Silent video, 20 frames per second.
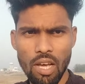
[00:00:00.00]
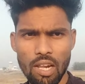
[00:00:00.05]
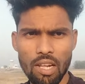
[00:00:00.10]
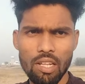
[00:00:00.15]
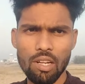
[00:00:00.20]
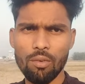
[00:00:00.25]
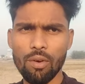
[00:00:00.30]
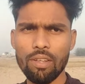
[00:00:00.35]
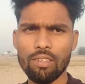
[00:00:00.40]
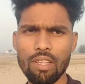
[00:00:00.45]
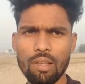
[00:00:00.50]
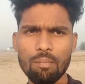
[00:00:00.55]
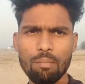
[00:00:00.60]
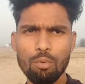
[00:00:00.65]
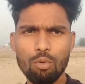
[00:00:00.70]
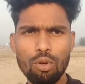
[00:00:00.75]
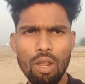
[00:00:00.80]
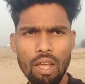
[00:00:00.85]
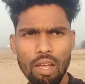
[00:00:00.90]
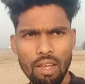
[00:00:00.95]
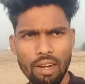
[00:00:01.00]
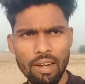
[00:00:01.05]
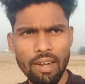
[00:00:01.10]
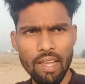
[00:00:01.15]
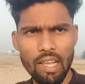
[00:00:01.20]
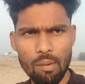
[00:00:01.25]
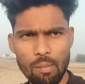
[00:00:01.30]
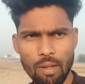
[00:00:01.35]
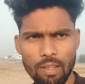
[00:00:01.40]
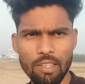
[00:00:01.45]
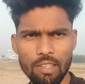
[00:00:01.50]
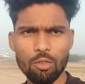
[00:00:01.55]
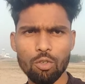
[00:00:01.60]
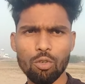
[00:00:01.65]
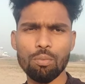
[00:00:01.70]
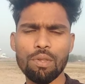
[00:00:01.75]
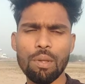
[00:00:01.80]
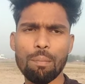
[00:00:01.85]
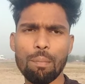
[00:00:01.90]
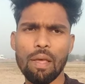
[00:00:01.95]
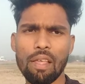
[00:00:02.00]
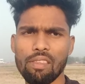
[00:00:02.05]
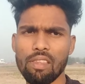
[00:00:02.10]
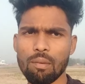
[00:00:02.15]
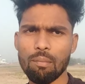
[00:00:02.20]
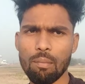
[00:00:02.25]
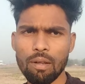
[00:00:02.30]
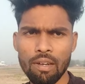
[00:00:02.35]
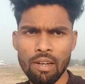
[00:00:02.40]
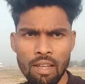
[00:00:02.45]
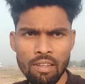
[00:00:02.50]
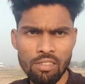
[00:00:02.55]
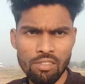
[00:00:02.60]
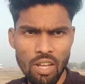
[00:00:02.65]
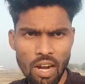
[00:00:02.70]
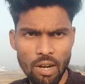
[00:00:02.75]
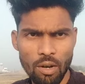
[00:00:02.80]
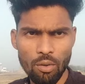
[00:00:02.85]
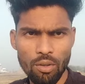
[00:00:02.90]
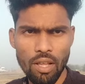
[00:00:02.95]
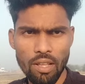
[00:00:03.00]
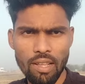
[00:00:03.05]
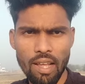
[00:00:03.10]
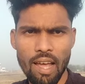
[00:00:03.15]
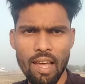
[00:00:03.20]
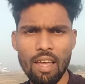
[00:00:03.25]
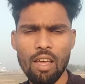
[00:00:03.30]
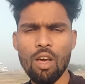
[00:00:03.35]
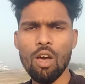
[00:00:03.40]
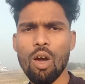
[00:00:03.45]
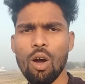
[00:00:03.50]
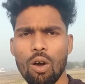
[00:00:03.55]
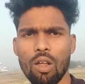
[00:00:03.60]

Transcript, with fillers: चार हज़ार वास्तव में पूरा करने के बाद यूट्यूब से पैसे बनना स्टार्ट हो जाता है